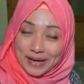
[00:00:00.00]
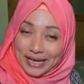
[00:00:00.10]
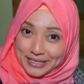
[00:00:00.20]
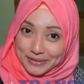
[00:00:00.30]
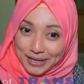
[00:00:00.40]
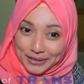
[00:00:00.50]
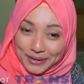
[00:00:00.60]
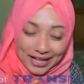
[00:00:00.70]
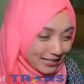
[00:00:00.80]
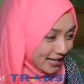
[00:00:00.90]
merupakan
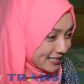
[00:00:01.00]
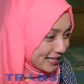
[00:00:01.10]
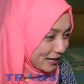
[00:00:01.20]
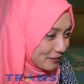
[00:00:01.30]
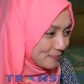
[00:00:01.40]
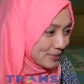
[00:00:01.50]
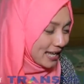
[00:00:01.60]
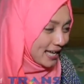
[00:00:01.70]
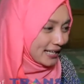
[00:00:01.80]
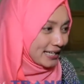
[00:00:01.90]
suatu hal yang sangat
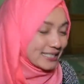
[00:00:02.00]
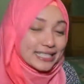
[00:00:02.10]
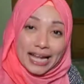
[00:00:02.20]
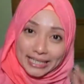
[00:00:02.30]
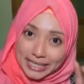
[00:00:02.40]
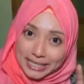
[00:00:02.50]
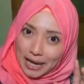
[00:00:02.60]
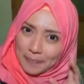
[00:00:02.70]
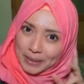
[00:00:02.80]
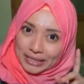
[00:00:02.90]
menarik. Jadi
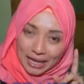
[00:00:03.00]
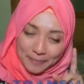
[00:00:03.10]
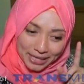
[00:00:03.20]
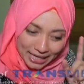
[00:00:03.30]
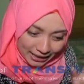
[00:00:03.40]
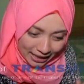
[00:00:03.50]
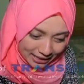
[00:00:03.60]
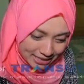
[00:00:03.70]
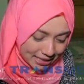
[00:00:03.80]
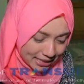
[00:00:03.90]
saya pertama
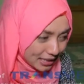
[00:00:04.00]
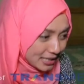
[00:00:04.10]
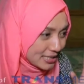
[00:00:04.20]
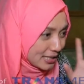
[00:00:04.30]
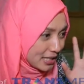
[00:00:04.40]
datang sini